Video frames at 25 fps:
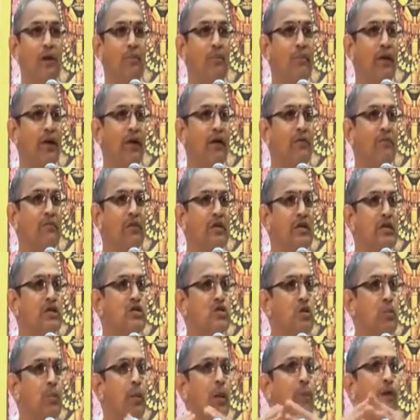వెళ్ళిపోయాడు
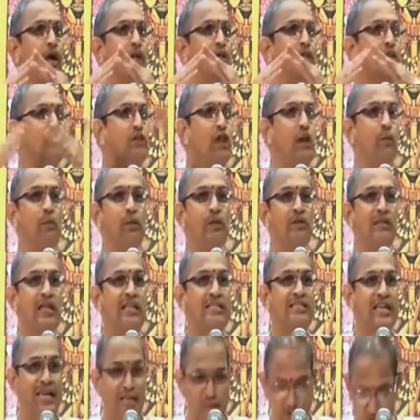సుప్రభాతం తలుపులు
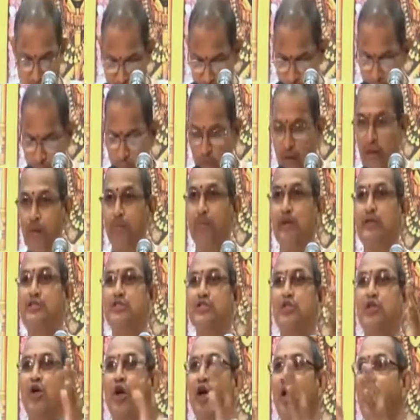తెరిచారు చిరిగిపోయిన
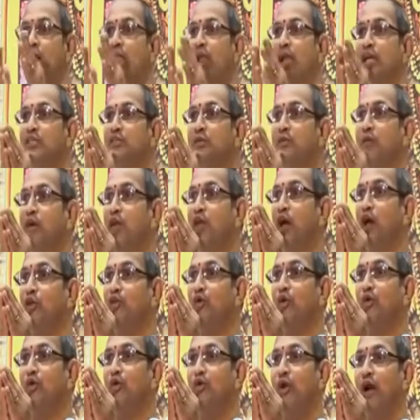పంచితో
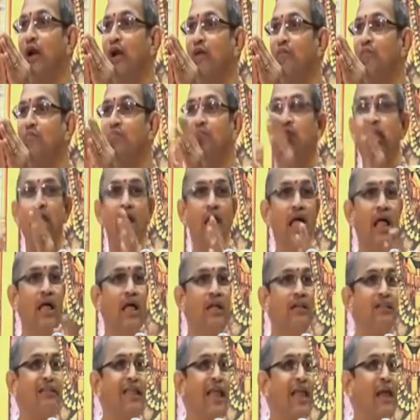లక్ష్మీనాథుడు ఉన్నాడు
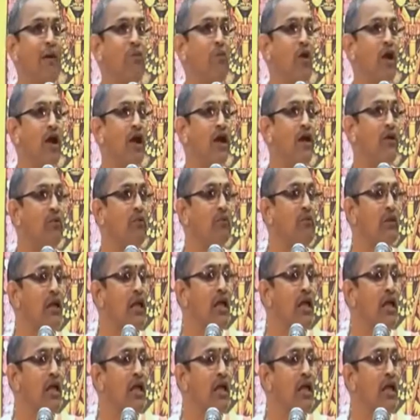తెల్లబోయారు